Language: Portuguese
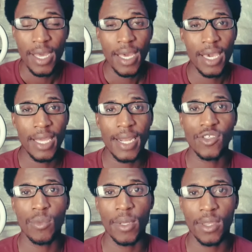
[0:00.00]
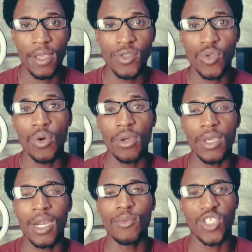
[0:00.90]
era somente isso, ou o que eu
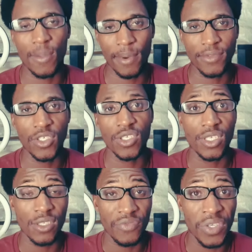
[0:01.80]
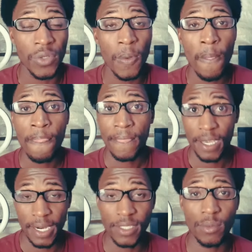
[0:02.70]
queria mostrar para vocês neste vídeo
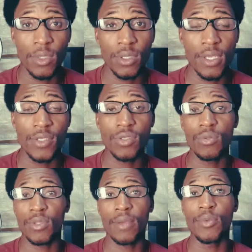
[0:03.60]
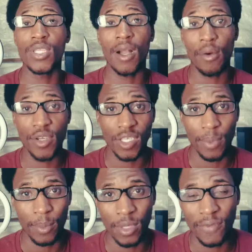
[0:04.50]
era somente isso. Não tem muita coisa
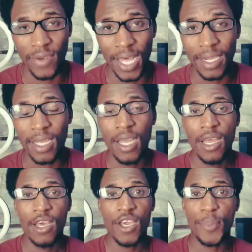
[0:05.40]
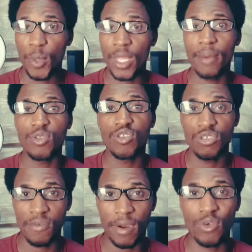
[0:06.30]
para poder falar e podemos
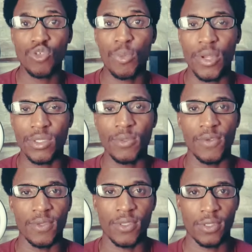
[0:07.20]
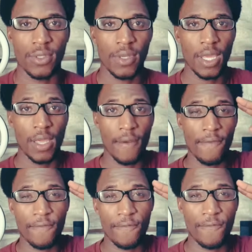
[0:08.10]
nos ver nos próximos vídeos. E
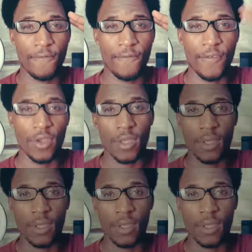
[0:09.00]
fui!